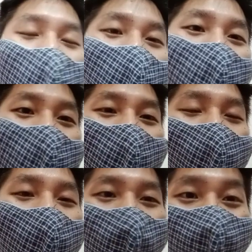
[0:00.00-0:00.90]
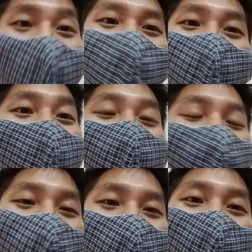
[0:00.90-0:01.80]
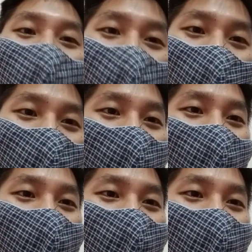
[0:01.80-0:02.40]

这样子，五五年十年最多十年啊。